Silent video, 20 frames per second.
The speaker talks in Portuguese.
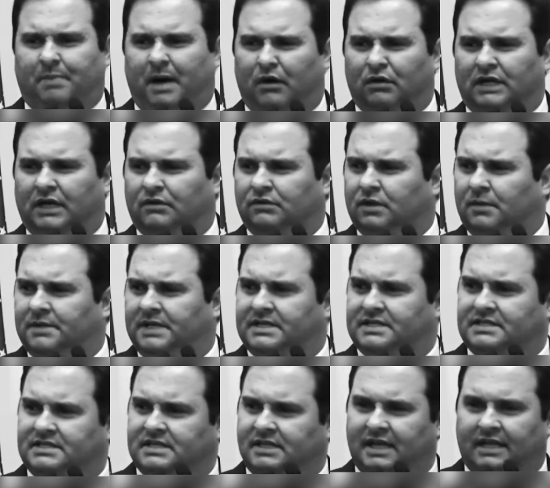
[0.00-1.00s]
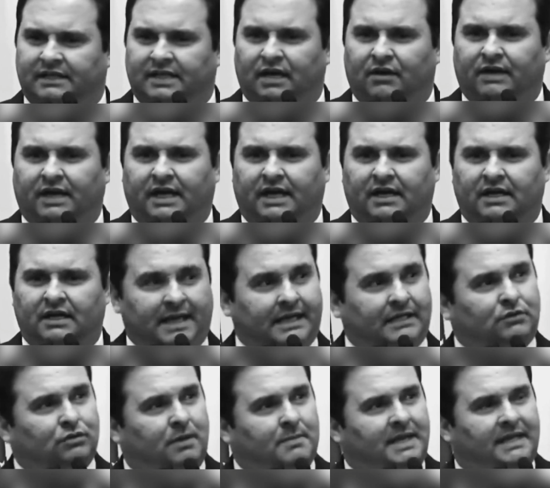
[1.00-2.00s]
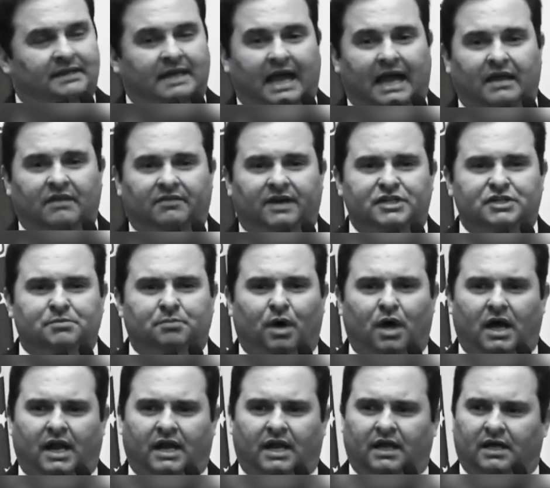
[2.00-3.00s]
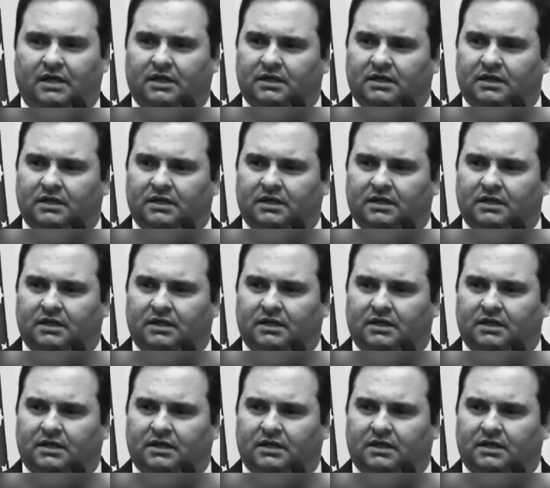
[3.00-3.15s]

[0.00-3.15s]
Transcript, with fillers: É Paulão o nome desse cidadão, né? Pega a tua medalha e vai-te embora.